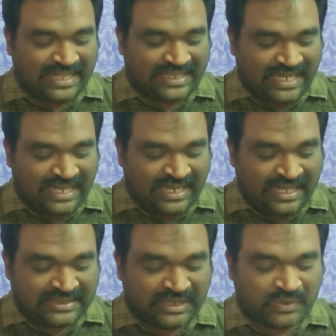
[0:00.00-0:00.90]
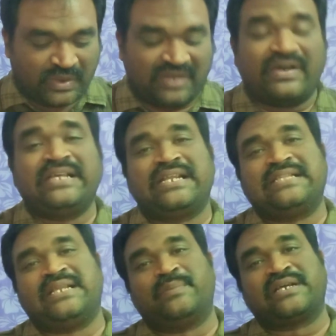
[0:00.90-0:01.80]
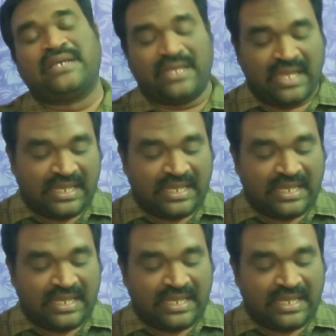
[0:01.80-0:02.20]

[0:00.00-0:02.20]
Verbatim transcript: அந்த திருக்குறள் வருகிறது நமக்கு